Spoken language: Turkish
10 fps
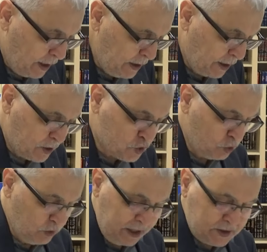kale
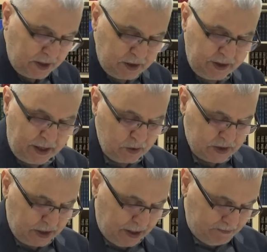Resulullah sallallahu aleyhi ve
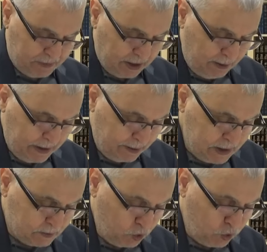sellem
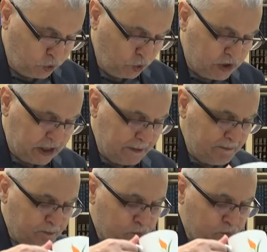peygamberimiz buyurdu ki